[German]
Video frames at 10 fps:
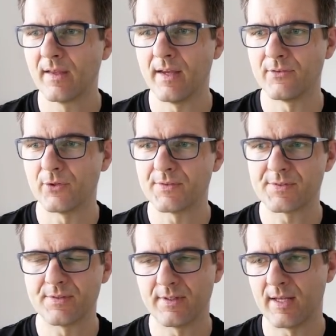
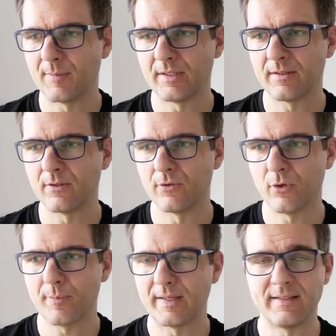Ansonsten habe ich
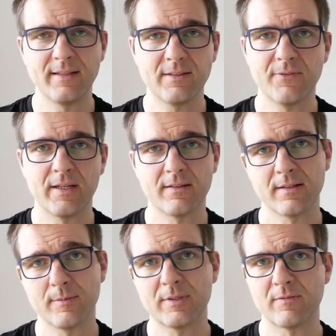noch ein paar Testfahrten,
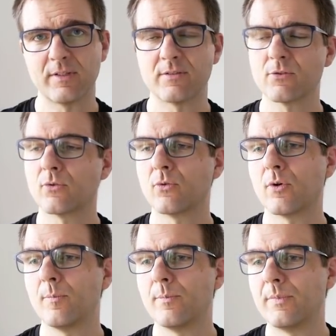nachdem ich dann wieder
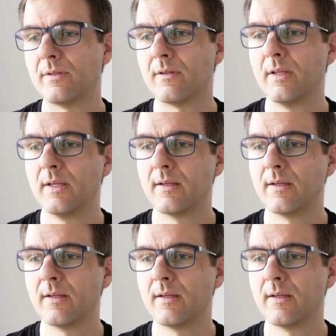zurückgekommen bin,